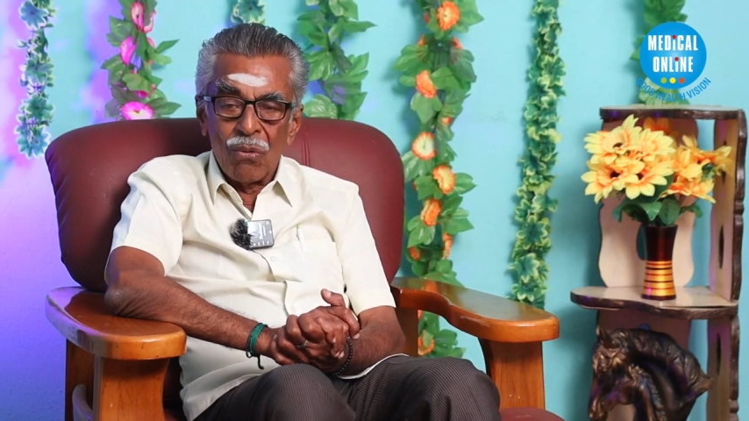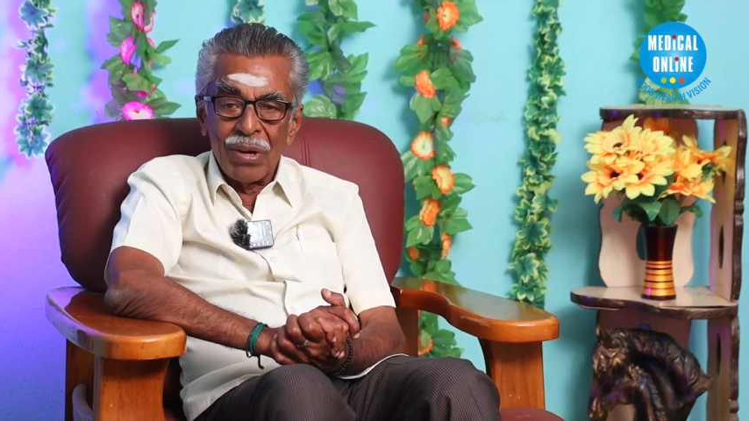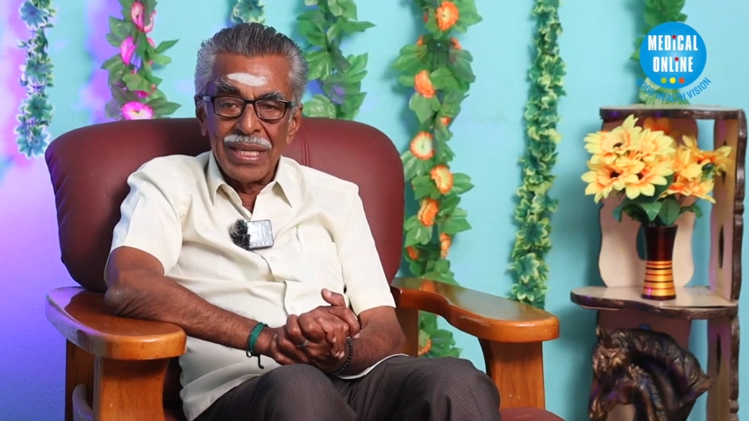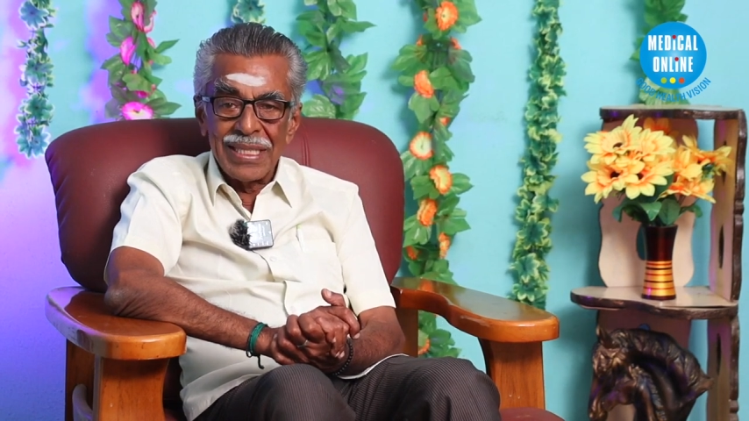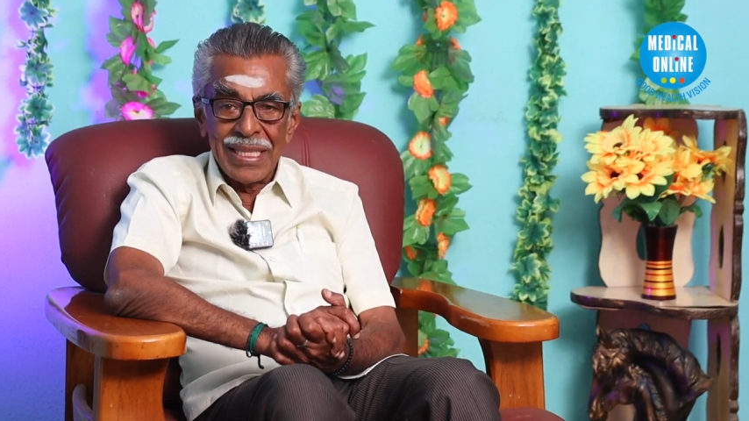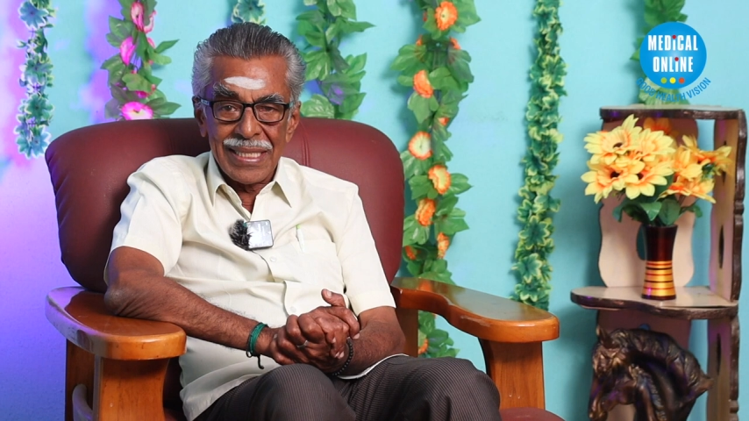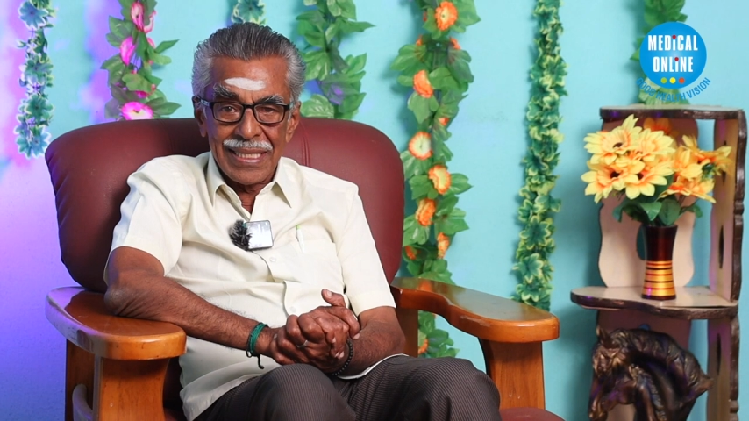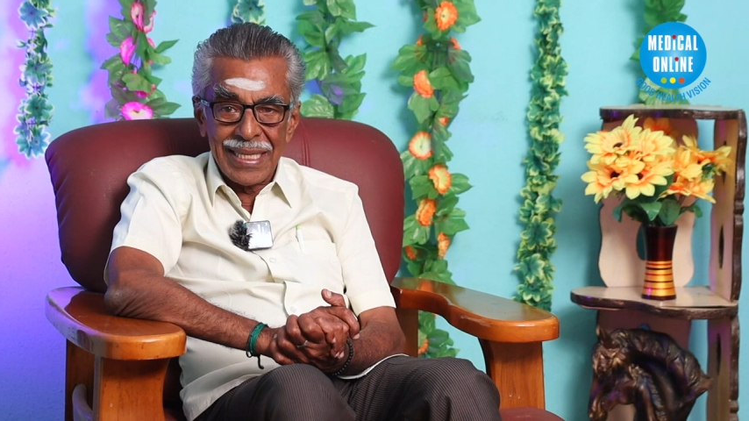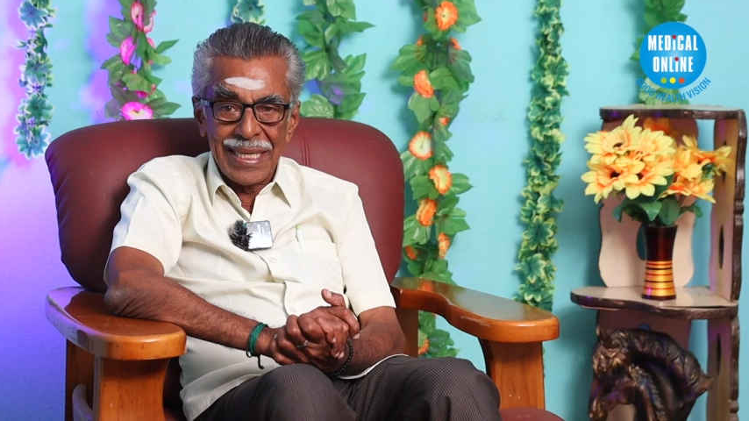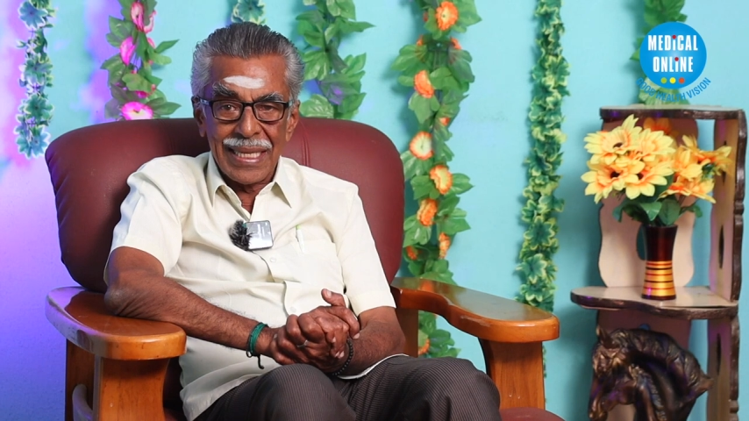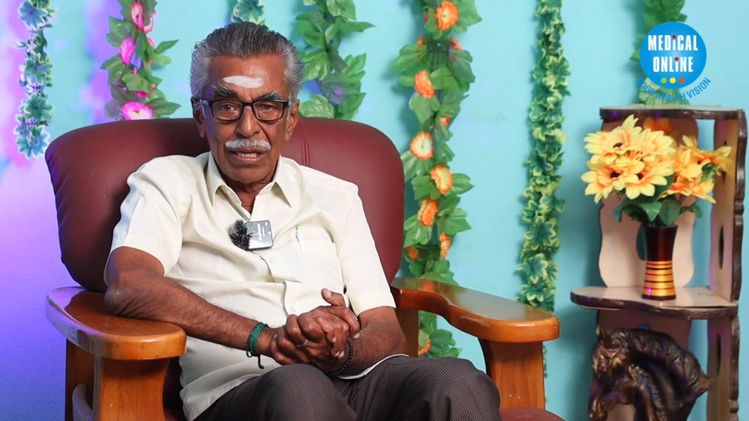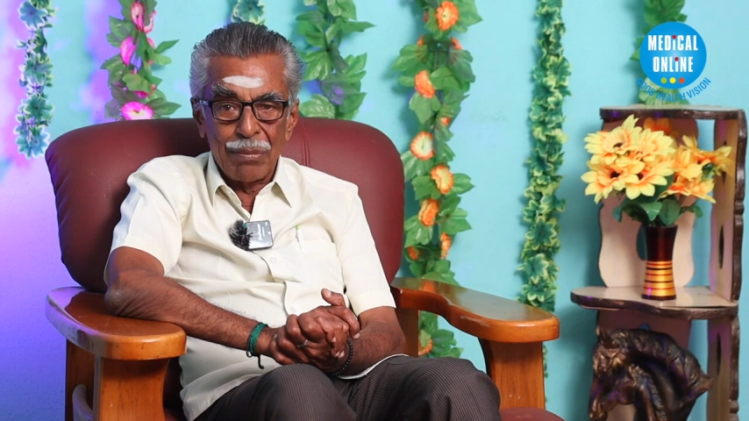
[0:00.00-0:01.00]
ஒயிட்
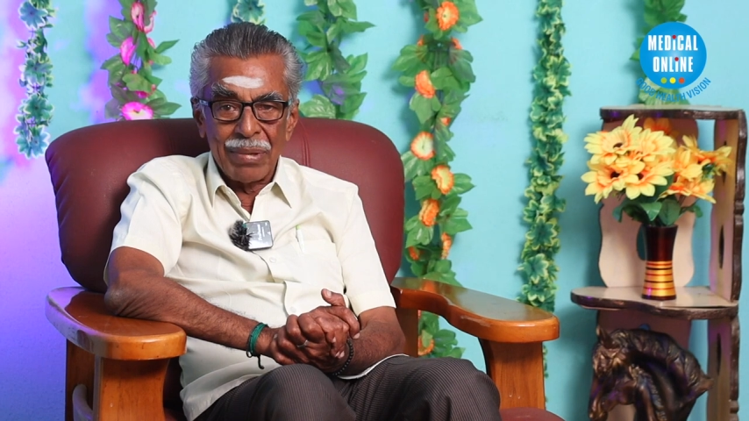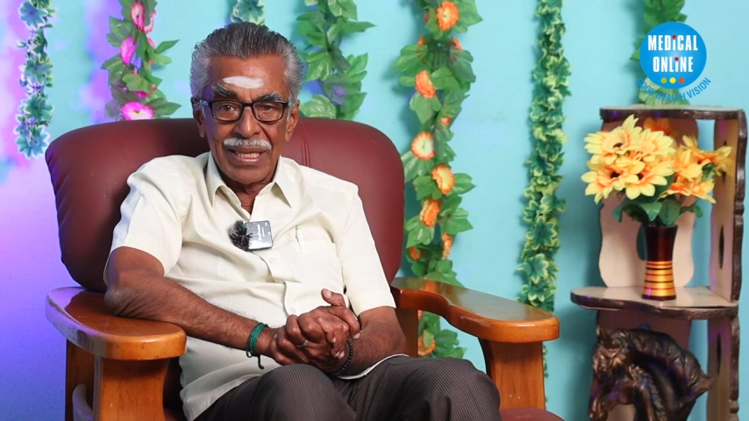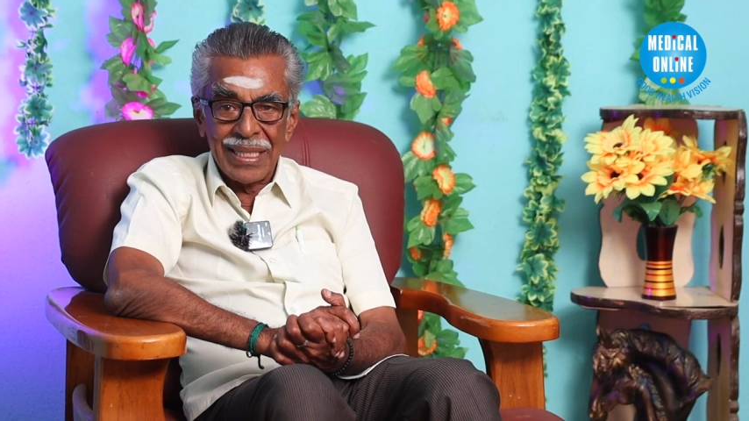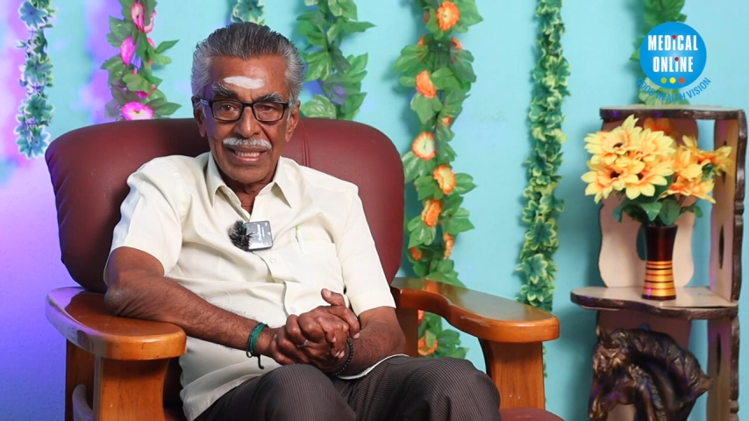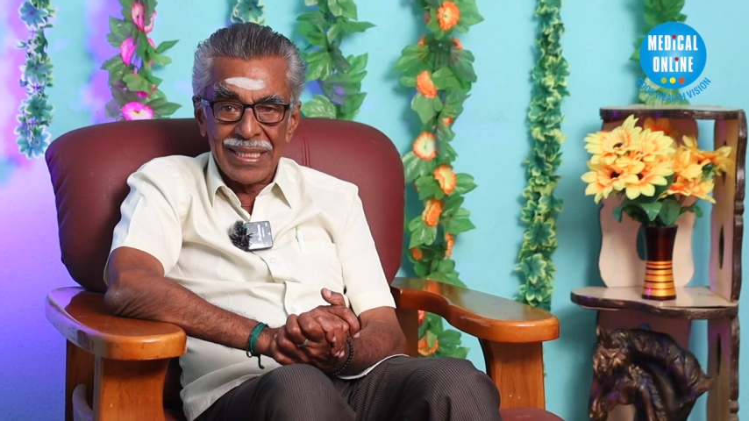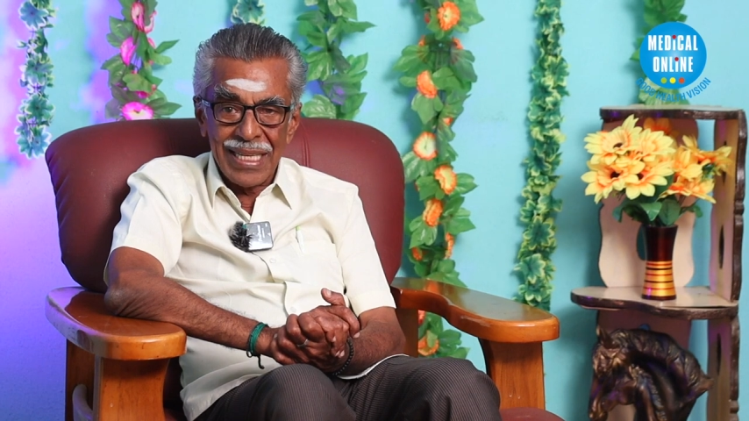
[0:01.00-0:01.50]
சேஸ்டனுங்கிற மருந்தை